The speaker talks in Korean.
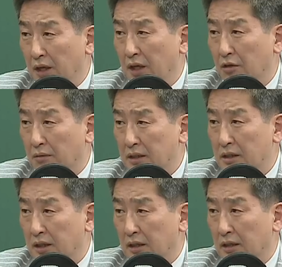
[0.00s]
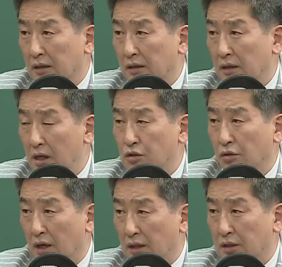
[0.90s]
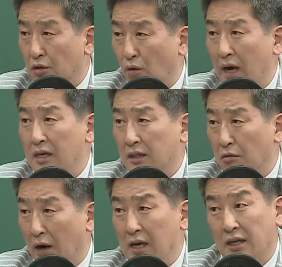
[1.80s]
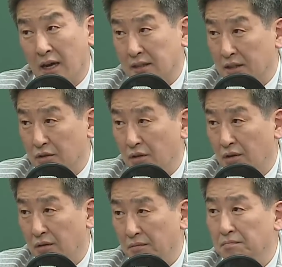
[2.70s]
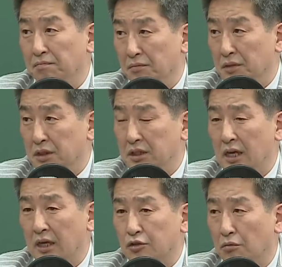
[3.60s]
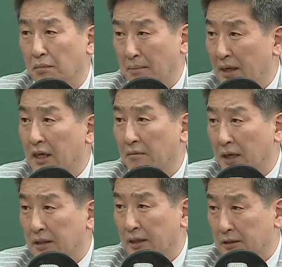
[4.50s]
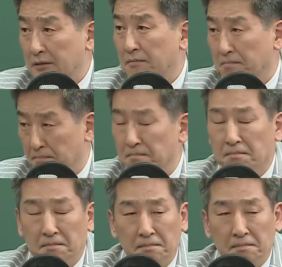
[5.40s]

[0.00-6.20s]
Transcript: 얘기로 봤을 음. 때는 일종의 그거죠 완력 완력 행사죠. 네. 음, 시장을 좀 만만하게 봤다는. 맞습니다. 예. 음.